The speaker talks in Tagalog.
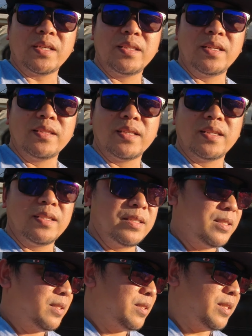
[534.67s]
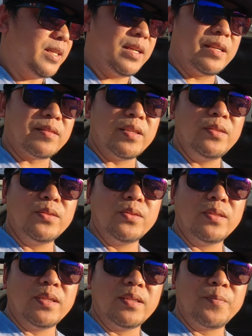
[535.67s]
sa kanila na ingatan
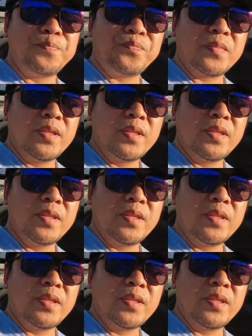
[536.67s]
yung uh,